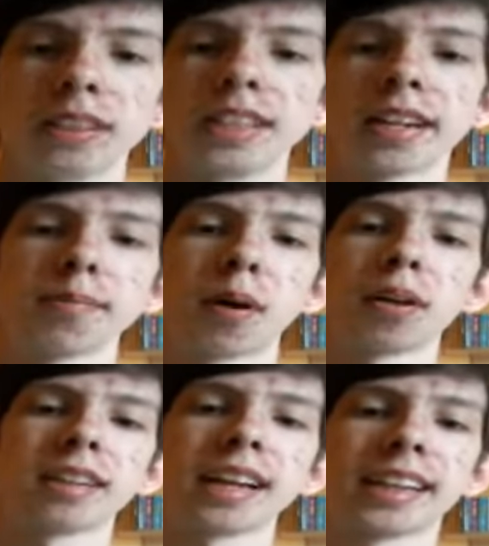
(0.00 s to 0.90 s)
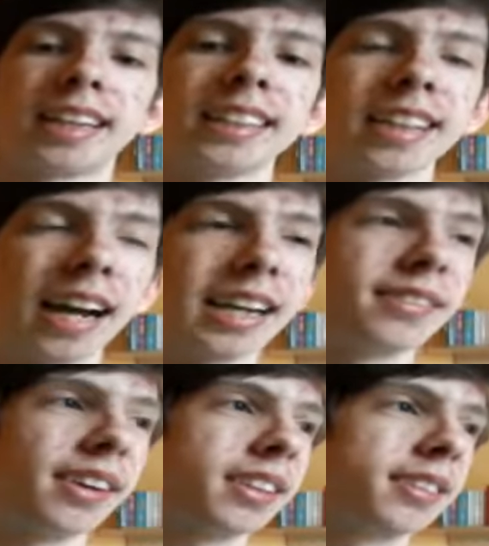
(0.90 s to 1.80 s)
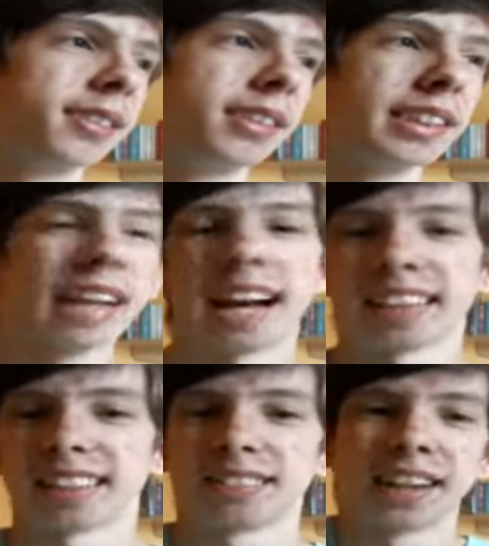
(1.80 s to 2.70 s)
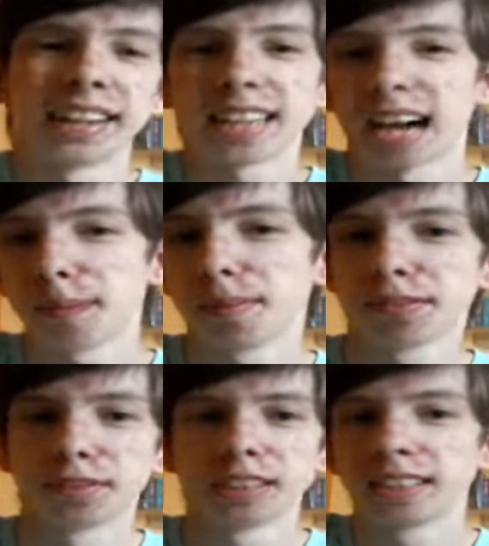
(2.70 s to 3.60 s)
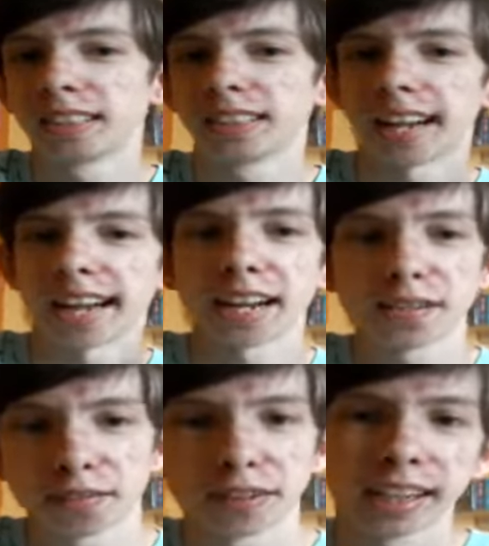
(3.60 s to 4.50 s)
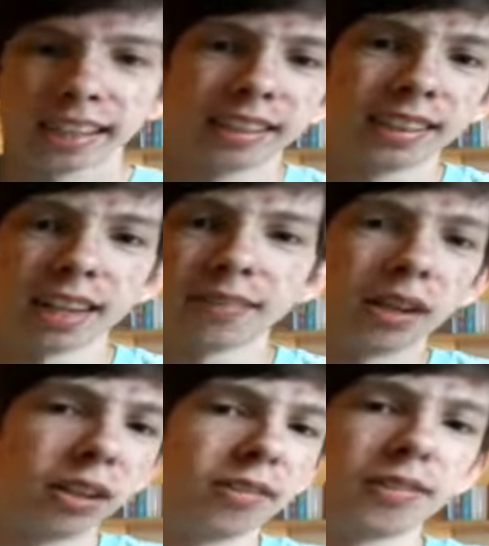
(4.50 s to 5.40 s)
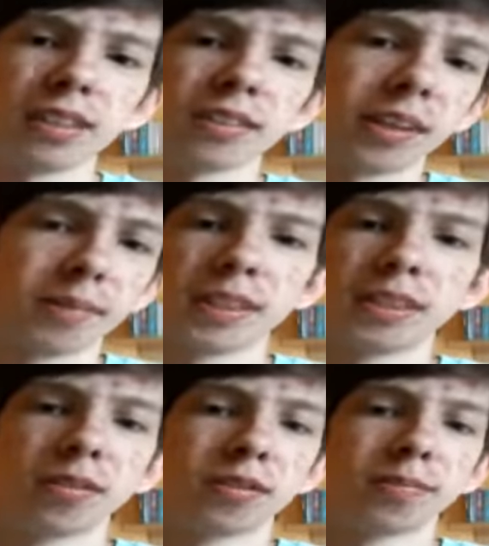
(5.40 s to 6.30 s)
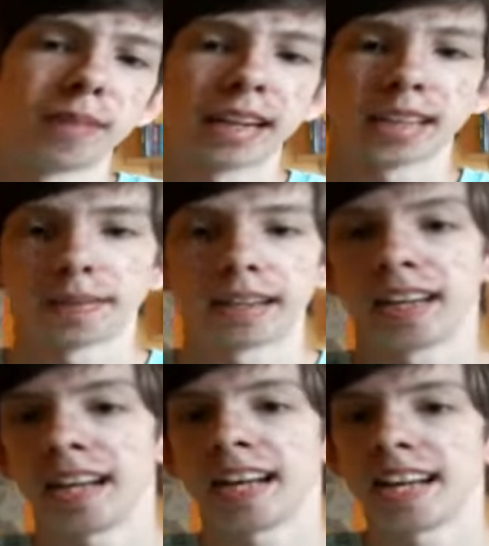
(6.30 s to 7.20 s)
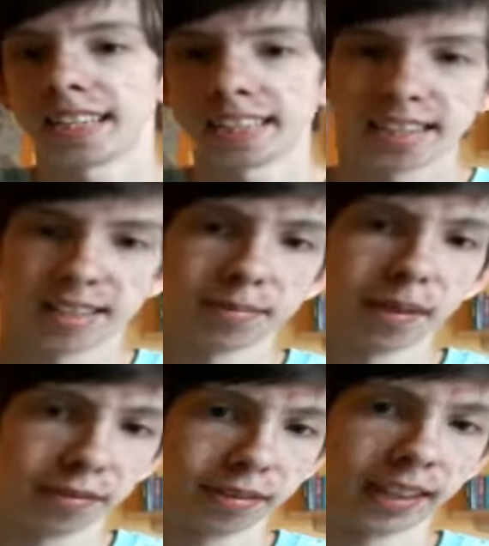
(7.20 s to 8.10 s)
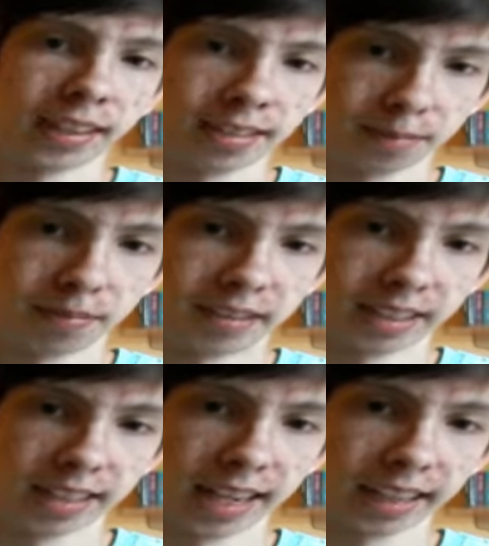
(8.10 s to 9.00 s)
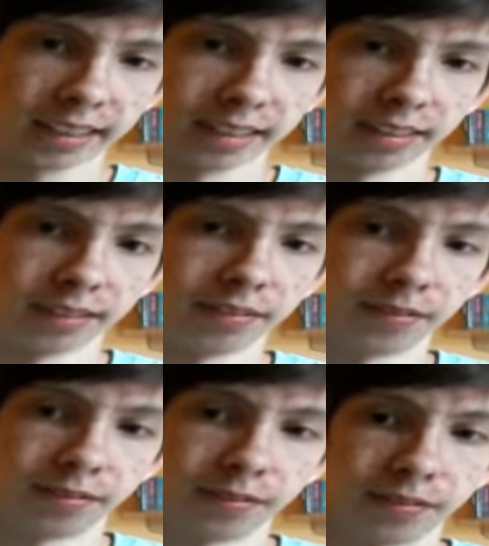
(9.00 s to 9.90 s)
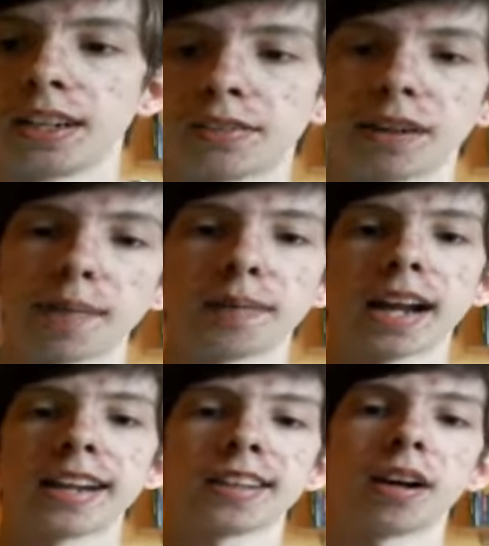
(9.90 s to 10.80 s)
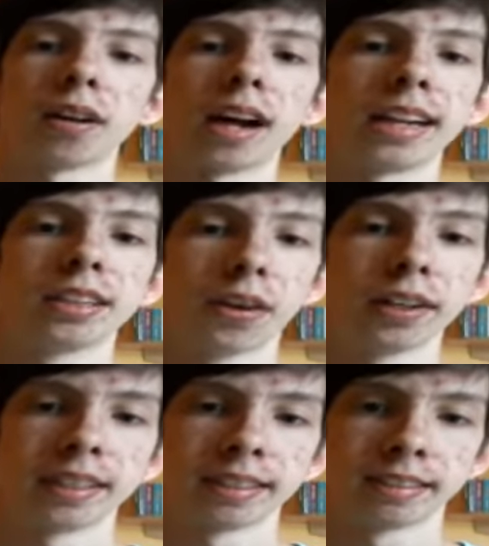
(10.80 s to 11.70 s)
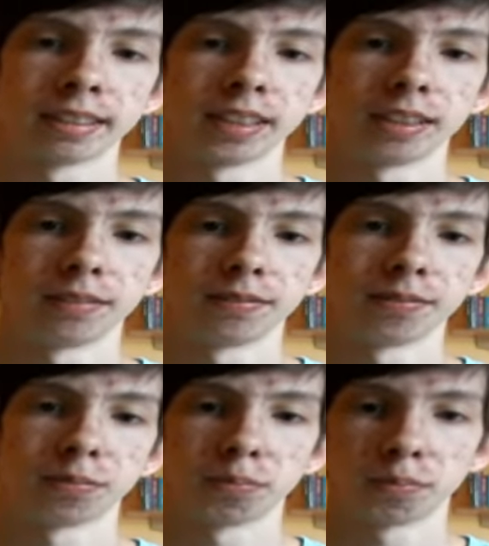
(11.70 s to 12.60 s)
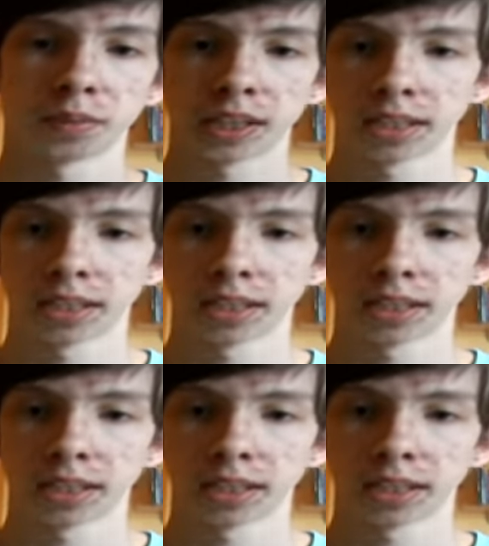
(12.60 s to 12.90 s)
Und DJ Bowser klingt einfach so, ja, das wäre ein Name für einen Elfjährigen, der mal irgendwie sowas mit YouTube macht, aber nicht nicht mehr für einen 17-Jährigen. Ich werde mir da jetzt auch ein neues ähm,